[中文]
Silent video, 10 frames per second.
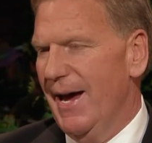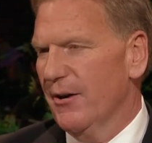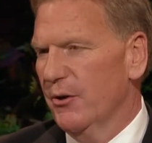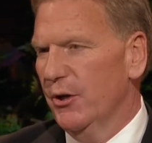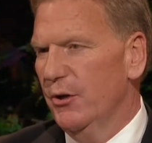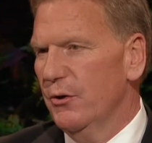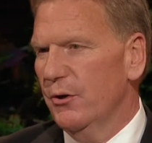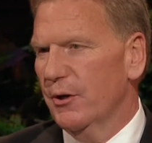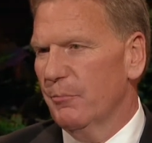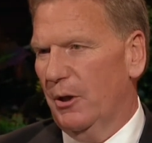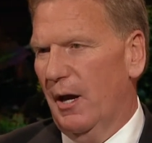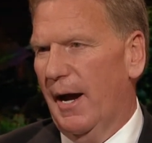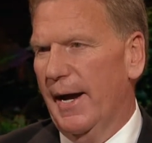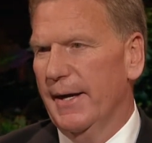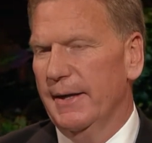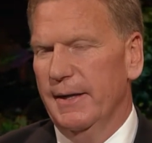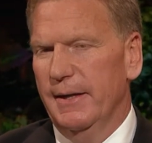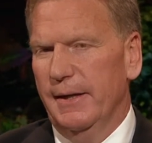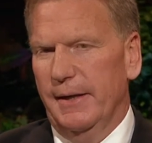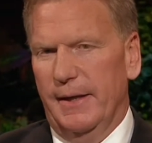各位从约瑟的经验中
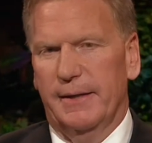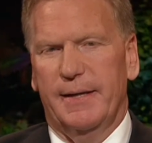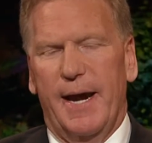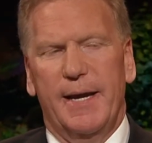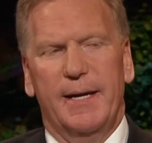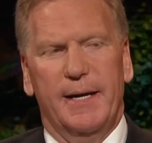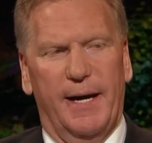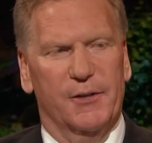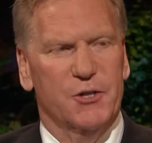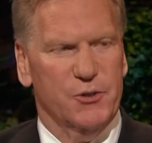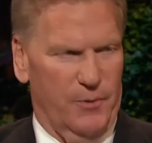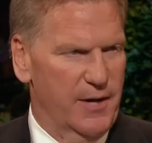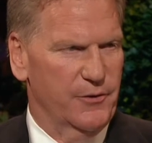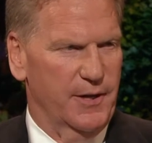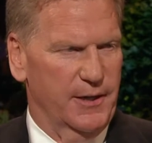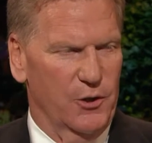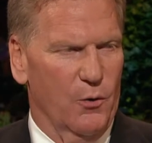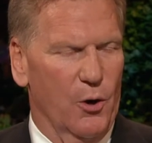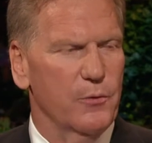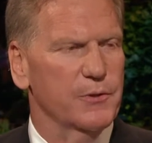是否看出了一种模式，让
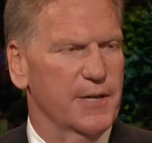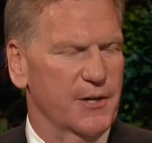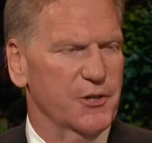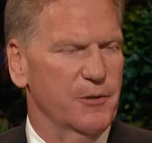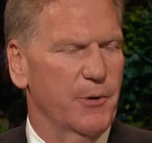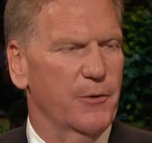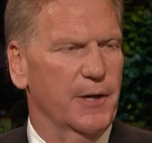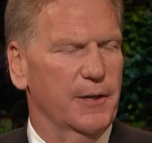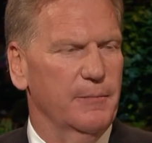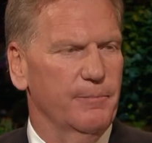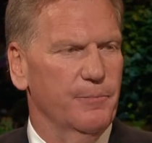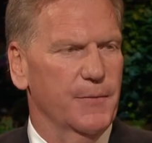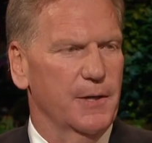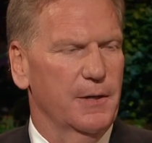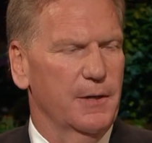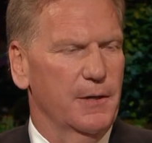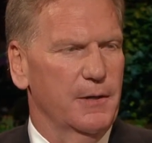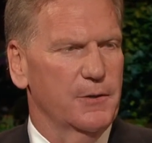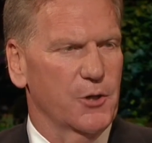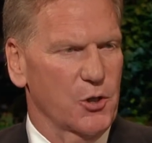你可以加以应用，来获得
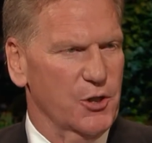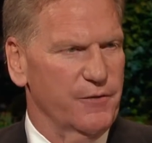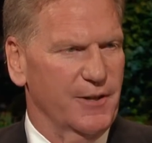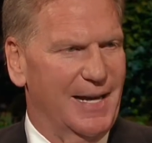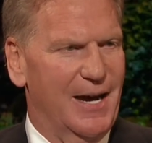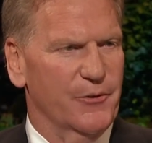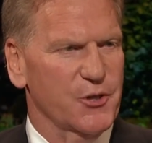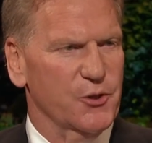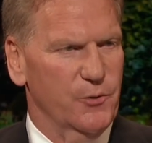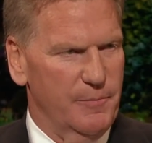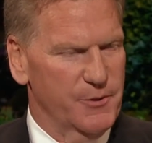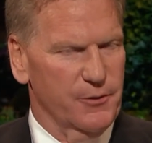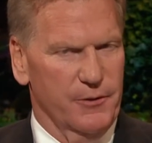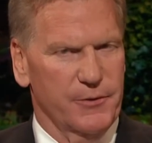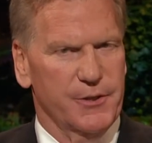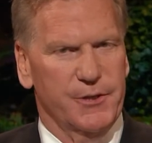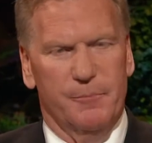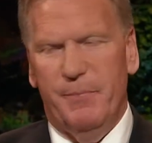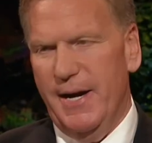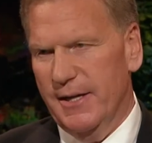和巩固自己的见证呢？
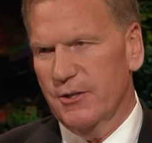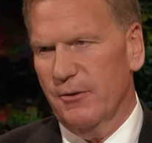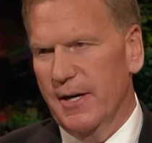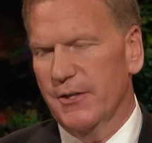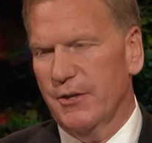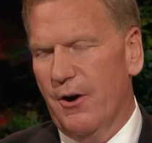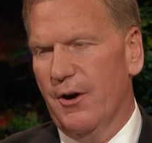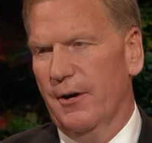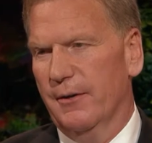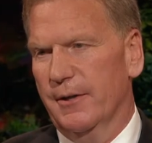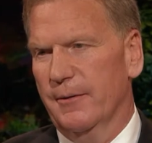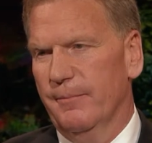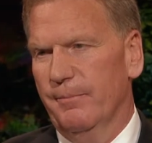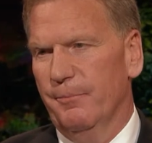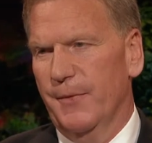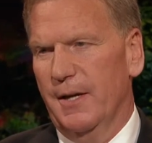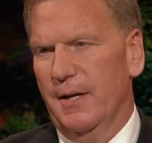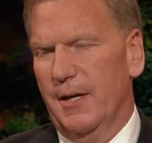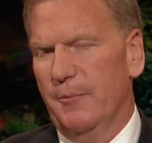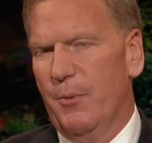约瑟让经
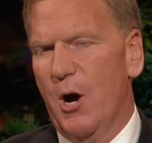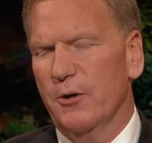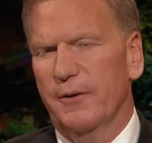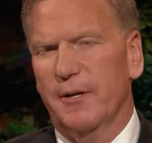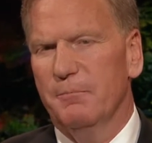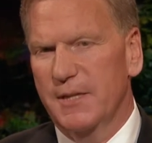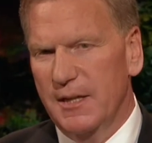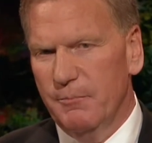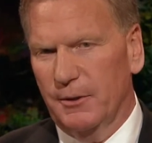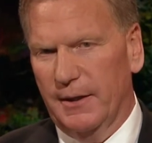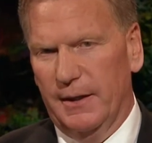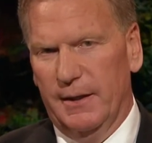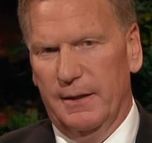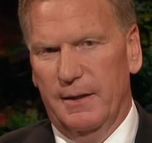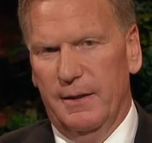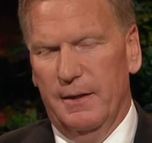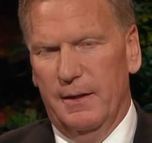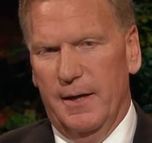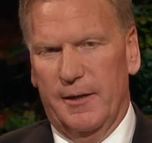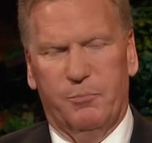文深入自己的心中，
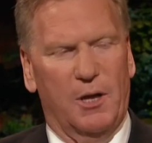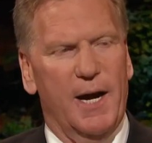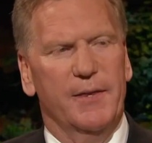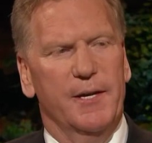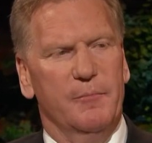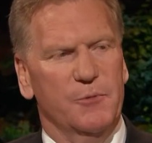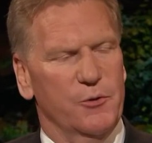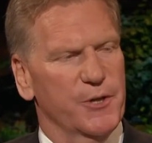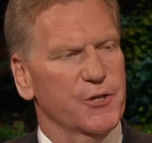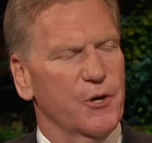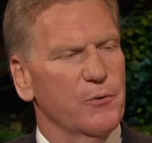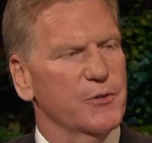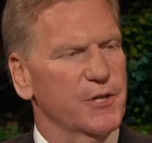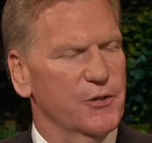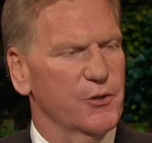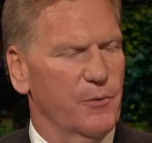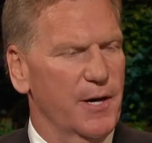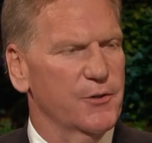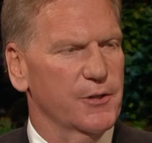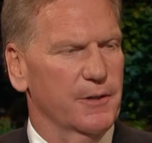他深思经文，然
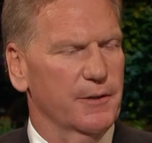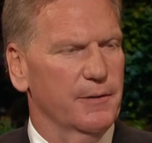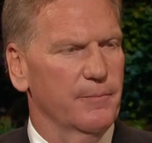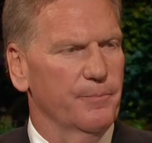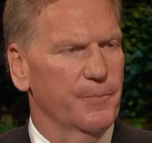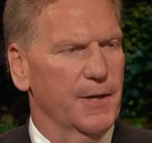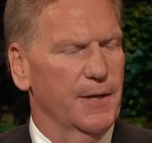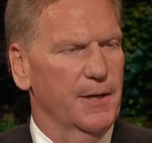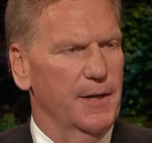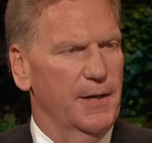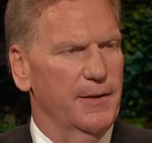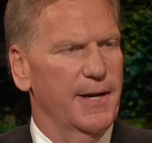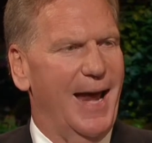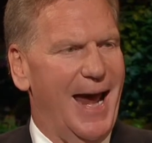后套用在自己的情况中。